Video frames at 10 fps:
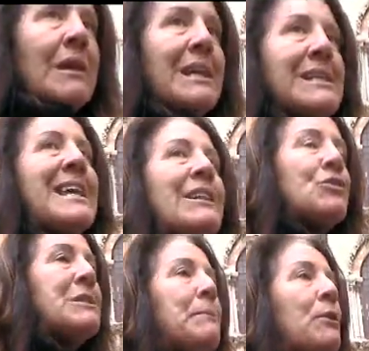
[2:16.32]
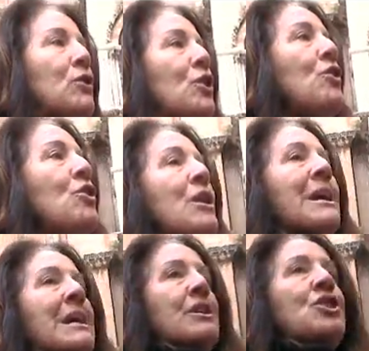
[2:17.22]
del Santo Sepolcro
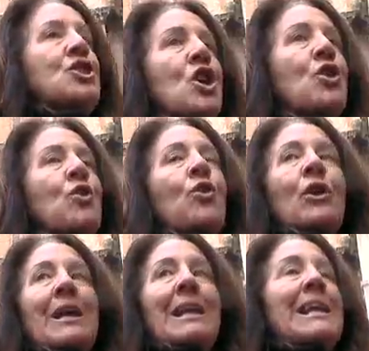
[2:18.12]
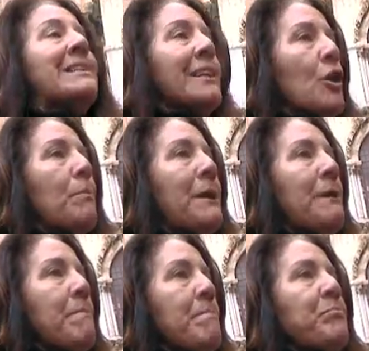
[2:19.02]
ci sono gli etiopi,
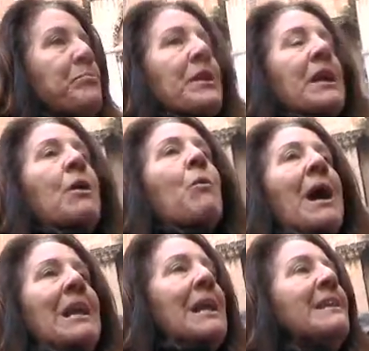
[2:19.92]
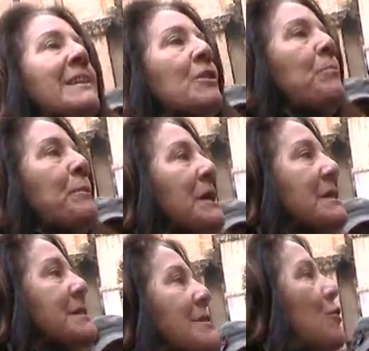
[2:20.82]
i quali etiopi
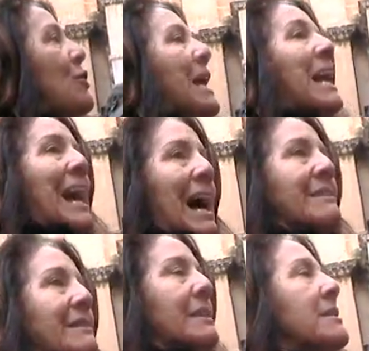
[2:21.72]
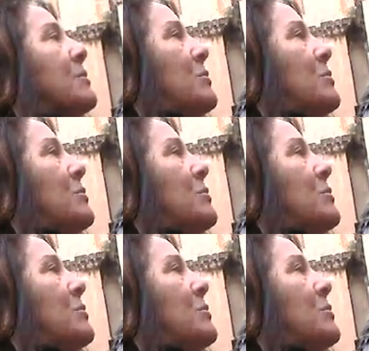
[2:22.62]
sono relegati,